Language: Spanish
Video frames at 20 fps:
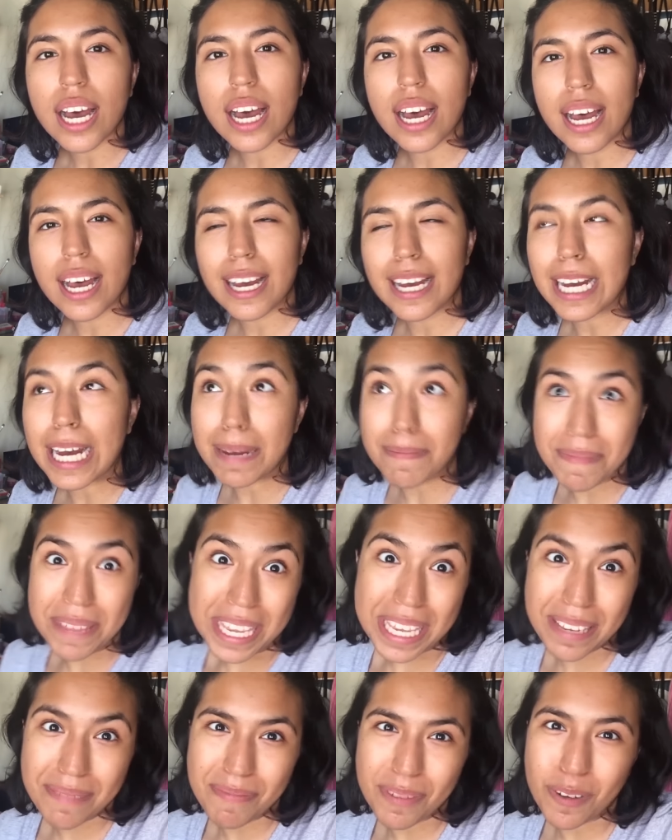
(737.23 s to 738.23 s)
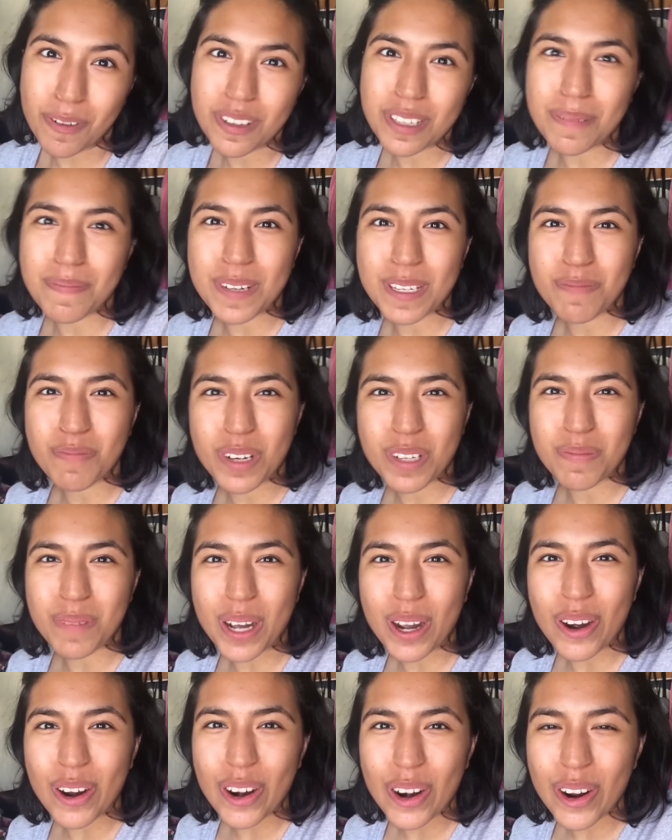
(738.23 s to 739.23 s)
A, mí me gusta más
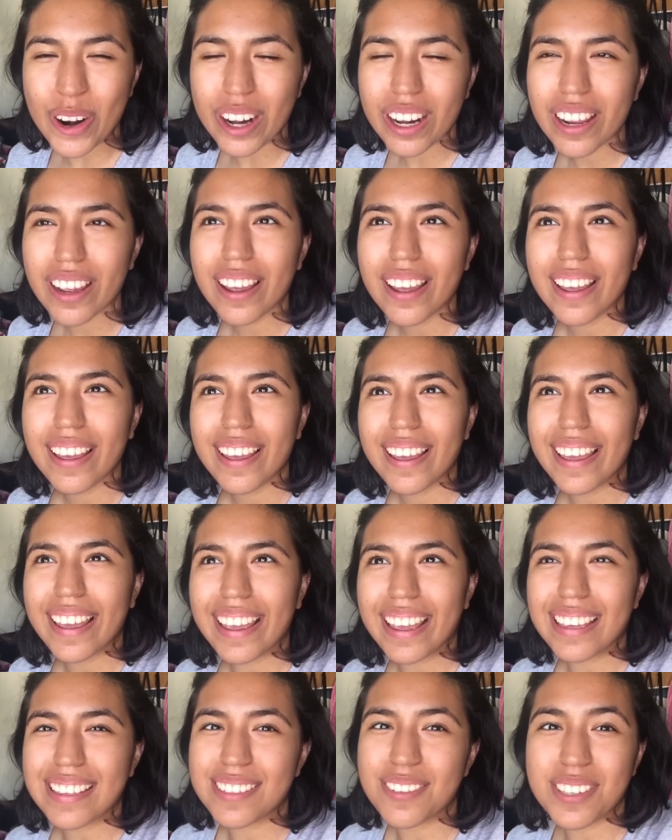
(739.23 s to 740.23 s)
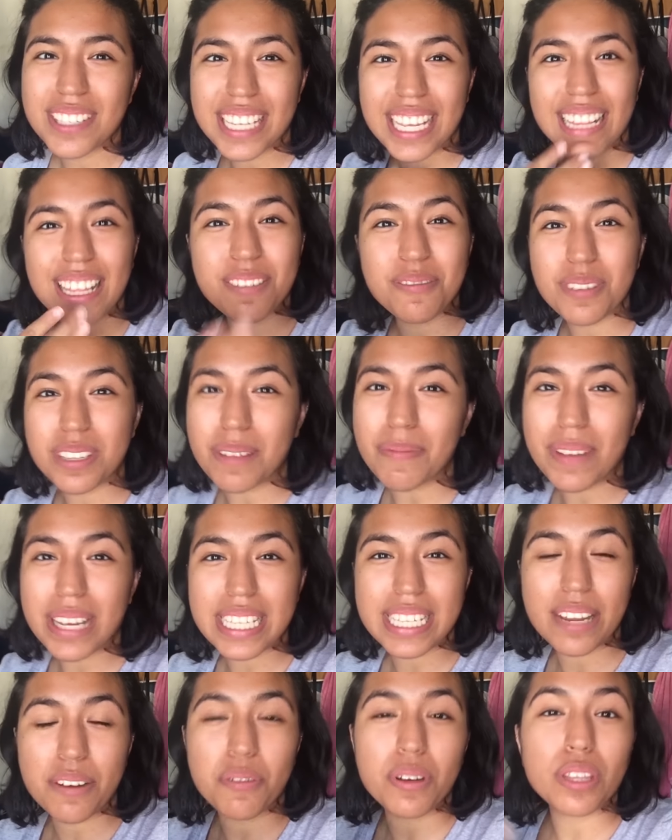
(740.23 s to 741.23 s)
Prismacolor. Eh, si a ustedes les gusta
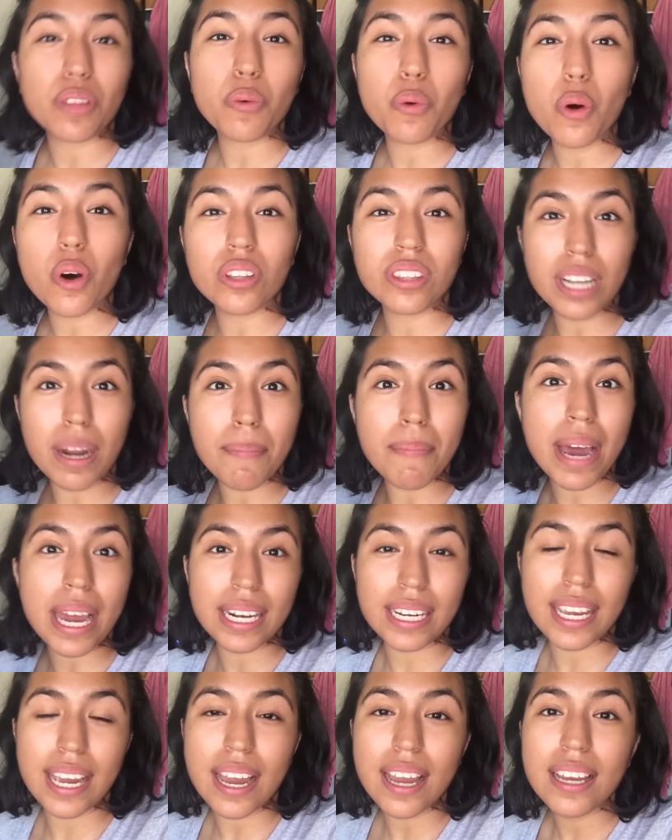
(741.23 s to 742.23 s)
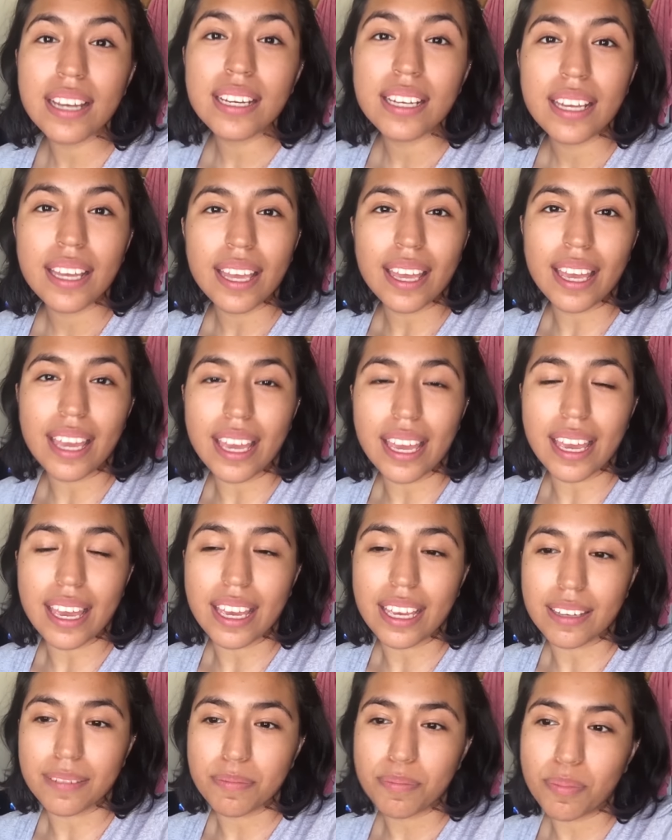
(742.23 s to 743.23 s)
más Derwent u otra marca,
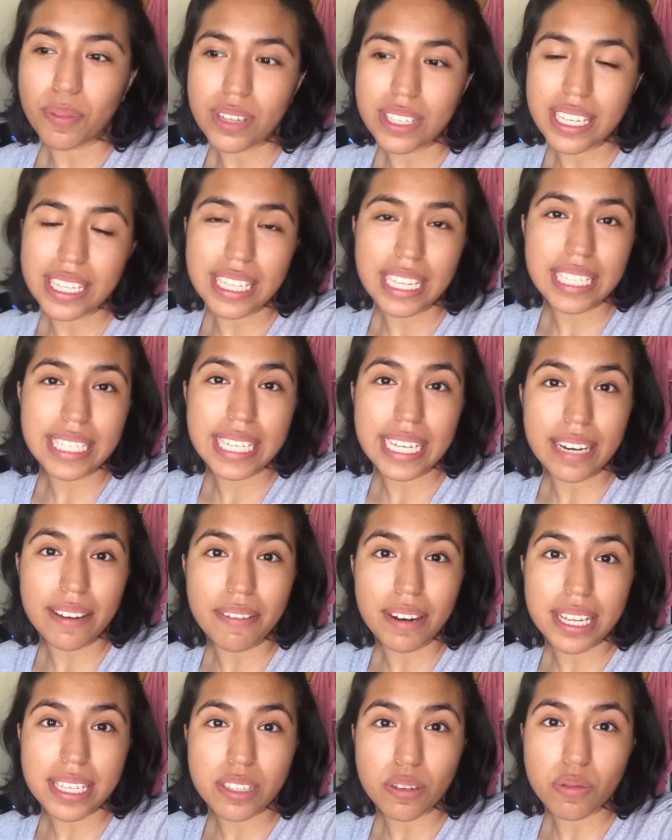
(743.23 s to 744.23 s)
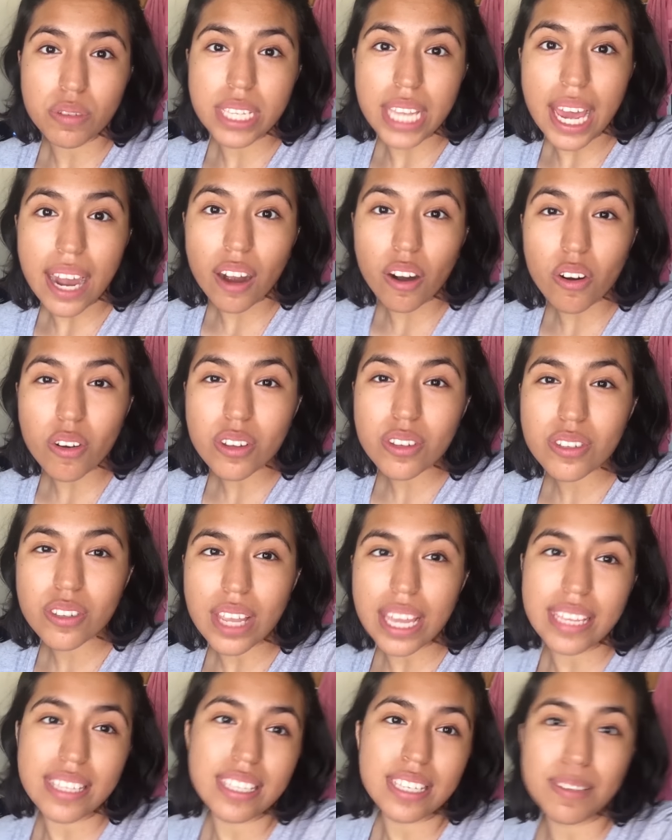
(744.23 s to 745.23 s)
eh, pues siéntanse libres de usarlos.
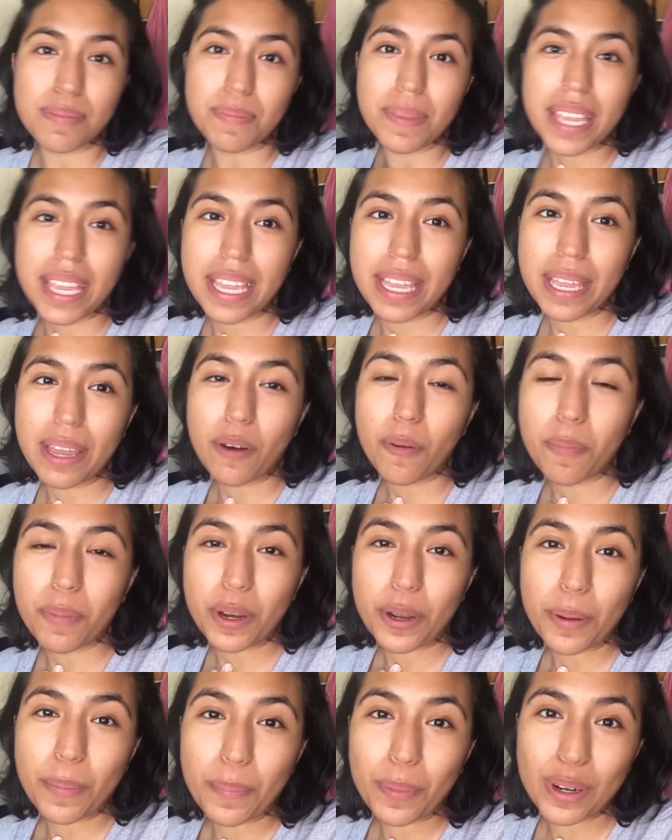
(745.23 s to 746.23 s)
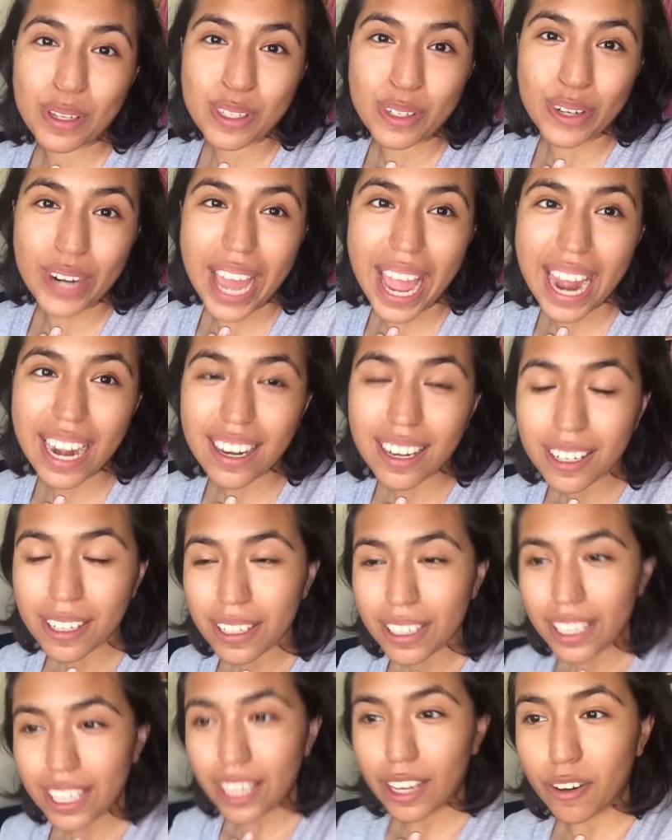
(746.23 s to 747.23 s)
Esa es mi opinión personal
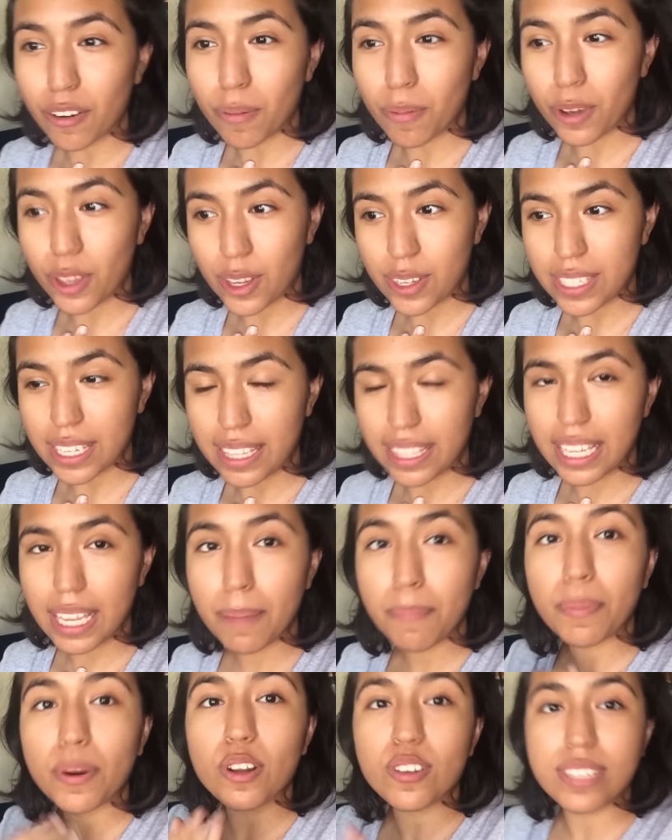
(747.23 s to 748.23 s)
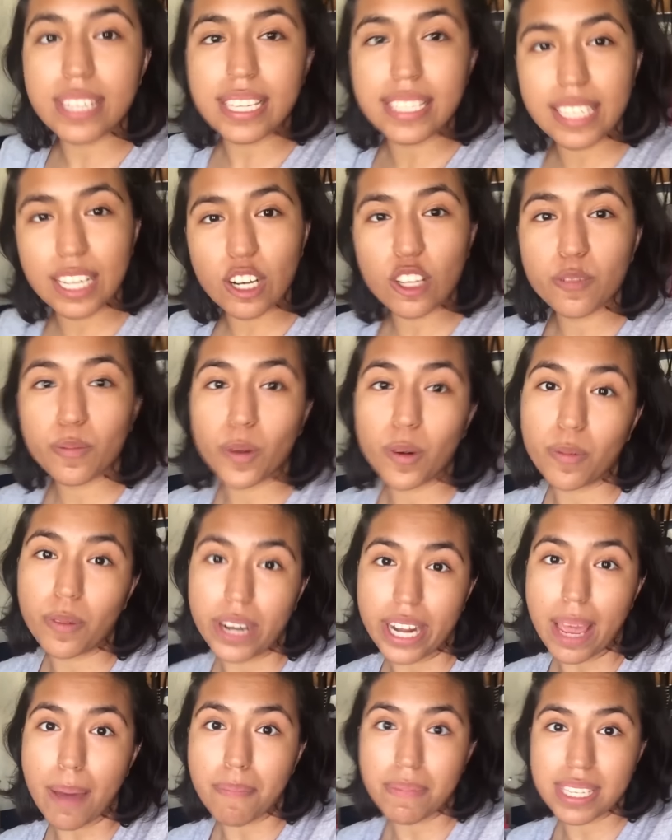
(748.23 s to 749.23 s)
y como yo sentí, pero sí, sí los
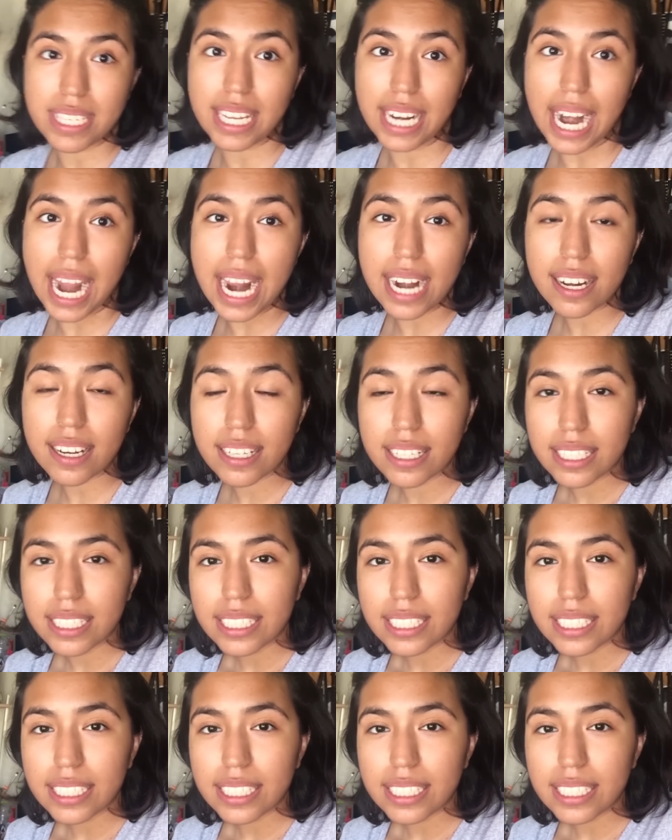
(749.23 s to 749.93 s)
volvería a mezclar.